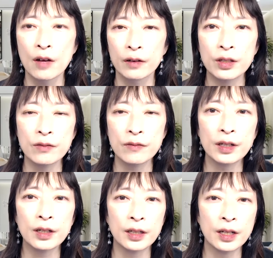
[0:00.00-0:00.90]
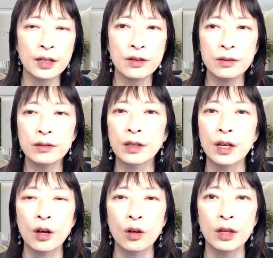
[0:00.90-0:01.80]
私は必ず
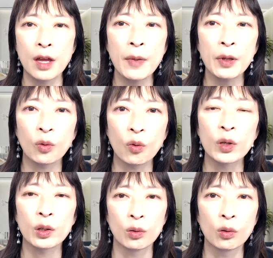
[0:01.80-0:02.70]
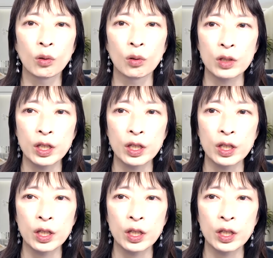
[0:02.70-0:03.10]
生の声を